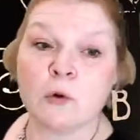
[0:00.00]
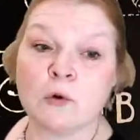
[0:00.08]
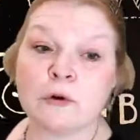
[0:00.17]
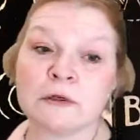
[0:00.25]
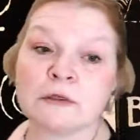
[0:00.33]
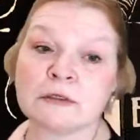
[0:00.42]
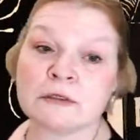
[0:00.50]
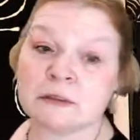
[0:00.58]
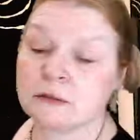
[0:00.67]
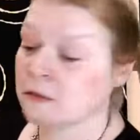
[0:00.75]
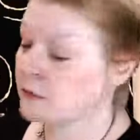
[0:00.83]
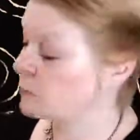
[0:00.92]
Und
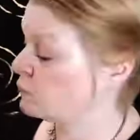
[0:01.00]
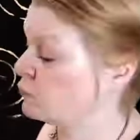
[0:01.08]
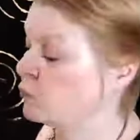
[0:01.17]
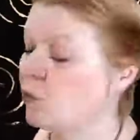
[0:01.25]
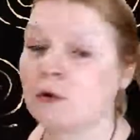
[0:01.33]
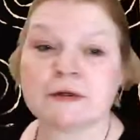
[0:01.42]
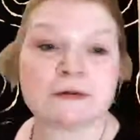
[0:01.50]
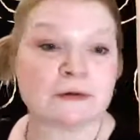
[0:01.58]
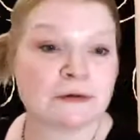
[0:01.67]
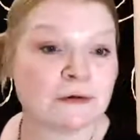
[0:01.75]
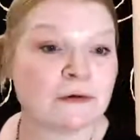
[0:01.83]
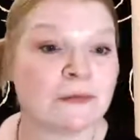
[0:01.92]
äh,
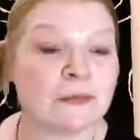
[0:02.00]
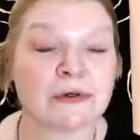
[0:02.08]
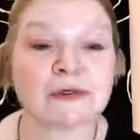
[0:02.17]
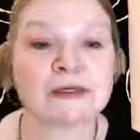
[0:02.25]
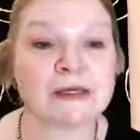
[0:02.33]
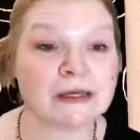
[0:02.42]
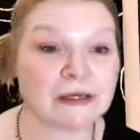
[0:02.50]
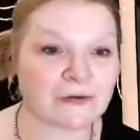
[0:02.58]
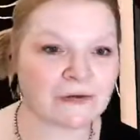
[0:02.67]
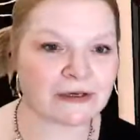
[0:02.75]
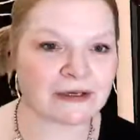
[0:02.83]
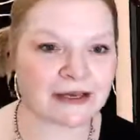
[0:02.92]
heute möchte
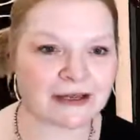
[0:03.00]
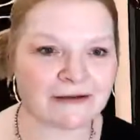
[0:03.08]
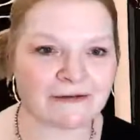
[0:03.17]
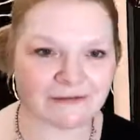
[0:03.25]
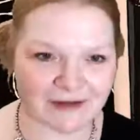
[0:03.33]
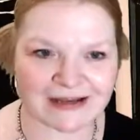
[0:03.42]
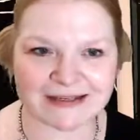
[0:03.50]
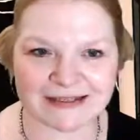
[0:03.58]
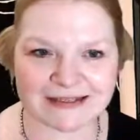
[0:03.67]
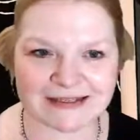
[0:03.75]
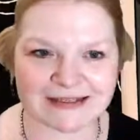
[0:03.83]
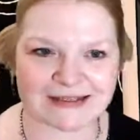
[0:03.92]
ich euch ein
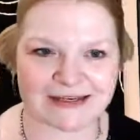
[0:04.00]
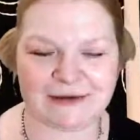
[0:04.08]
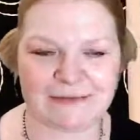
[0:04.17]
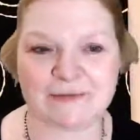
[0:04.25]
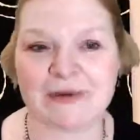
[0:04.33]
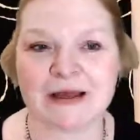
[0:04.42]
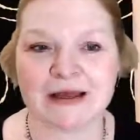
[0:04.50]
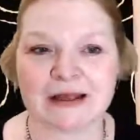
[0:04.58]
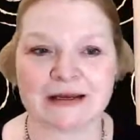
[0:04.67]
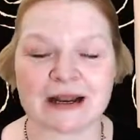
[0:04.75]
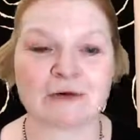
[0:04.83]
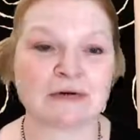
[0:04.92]
weiteres System
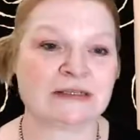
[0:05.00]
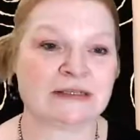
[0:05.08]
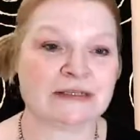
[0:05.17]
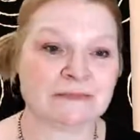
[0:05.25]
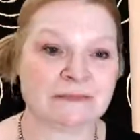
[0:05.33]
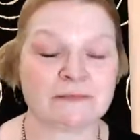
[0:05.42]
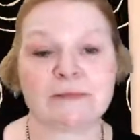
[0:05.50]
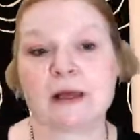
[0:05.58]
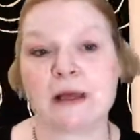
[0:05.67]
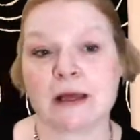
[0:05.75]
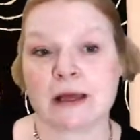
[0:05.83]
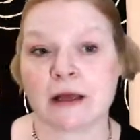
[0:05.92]
aus diesem
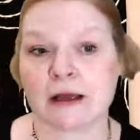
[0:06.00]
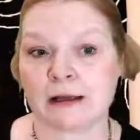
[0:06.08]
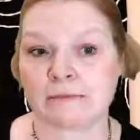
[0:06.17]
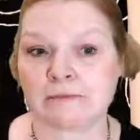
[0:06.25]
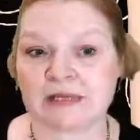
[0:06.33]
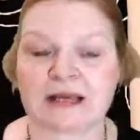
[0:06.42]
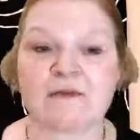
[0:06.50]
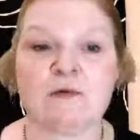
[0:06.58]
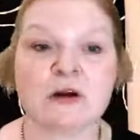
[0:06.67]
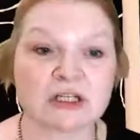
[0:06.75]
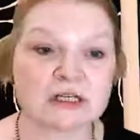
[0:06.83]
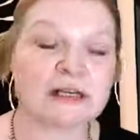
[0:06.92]
ähm, Deck
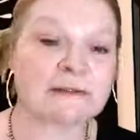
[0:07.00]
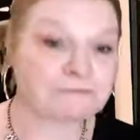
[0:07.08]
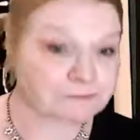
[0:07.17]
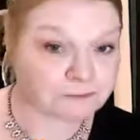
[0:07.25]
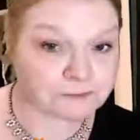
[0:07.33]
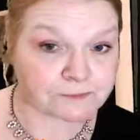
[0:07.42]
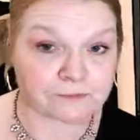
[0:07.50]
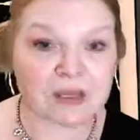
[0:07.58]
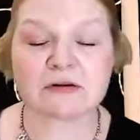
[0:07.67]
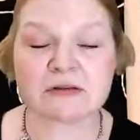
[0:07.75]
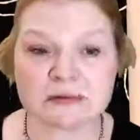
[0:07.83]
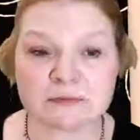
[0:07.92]
vorstellen,
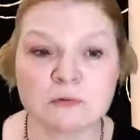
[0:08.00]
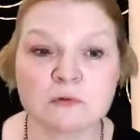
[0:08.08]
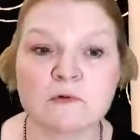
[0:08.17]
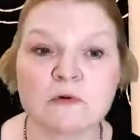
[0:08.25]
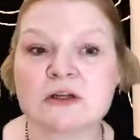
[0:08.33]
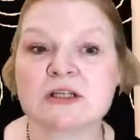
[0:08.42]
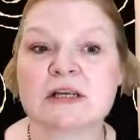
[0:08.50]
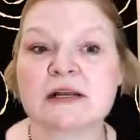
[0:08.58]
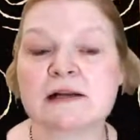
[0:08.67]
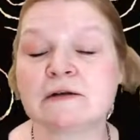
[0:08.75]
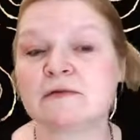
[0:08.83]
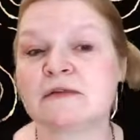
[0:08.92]
äh, aus diesem Buch
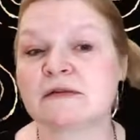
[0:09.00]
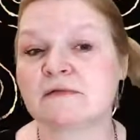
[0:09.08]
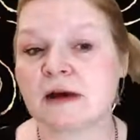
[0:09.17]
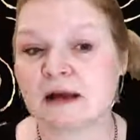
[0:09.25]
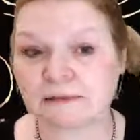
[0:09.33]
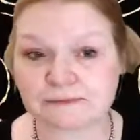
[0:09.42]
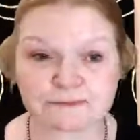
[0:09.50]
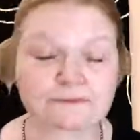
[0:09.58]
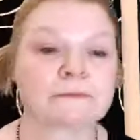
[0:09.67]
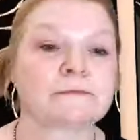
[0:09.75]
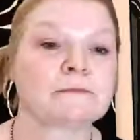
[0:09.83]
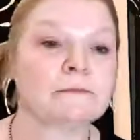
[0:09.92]
vorstellen. Und zwar
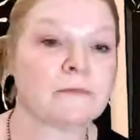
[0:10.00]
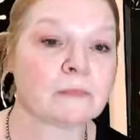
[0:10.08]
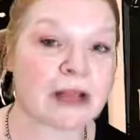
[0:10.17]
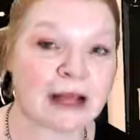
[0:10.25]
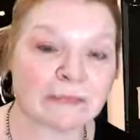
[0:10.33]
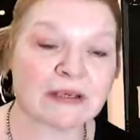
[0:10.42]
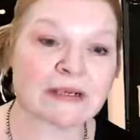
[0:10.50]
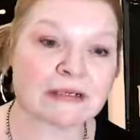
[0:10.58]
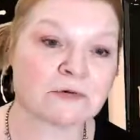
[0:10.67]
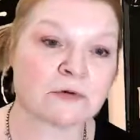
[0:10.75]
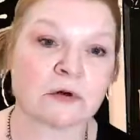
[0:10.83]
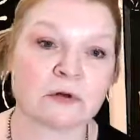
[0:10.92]
habe ich
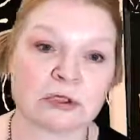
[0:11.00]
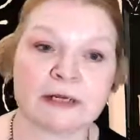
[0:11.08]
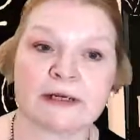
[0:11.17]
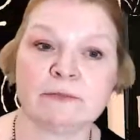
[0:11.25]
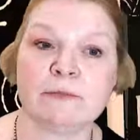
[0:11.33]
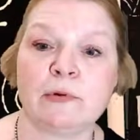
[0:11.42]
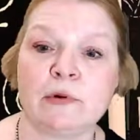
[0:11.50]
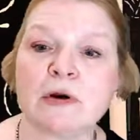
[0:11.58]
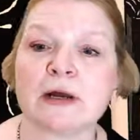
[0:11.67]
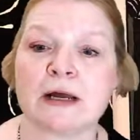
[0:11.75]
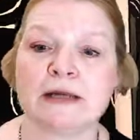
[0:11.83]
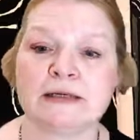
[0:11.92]
dazu auch schon einen
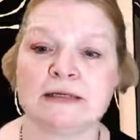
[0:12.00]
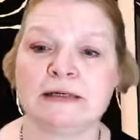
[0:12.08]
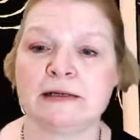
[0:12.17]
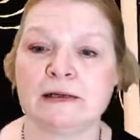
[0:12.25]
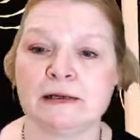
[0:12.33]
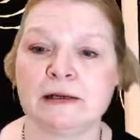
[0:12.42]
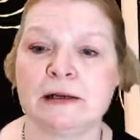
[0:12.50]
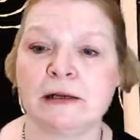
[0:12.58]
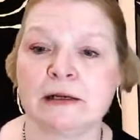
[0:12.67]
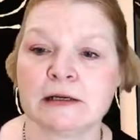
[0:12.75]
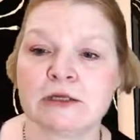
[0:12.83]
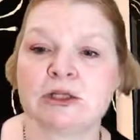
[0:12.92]
Blogartikel
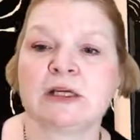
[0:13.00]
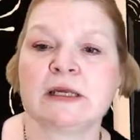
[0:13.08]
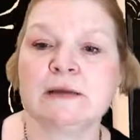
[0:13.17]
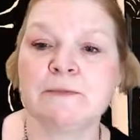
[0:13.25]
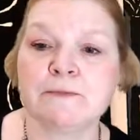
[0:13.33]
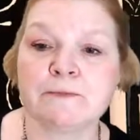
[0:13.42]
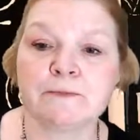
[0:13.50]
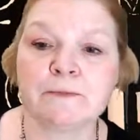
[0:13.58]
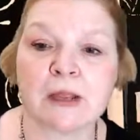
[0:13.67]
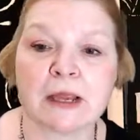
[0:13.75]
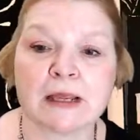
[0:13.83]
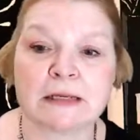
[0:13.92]
geschrieben.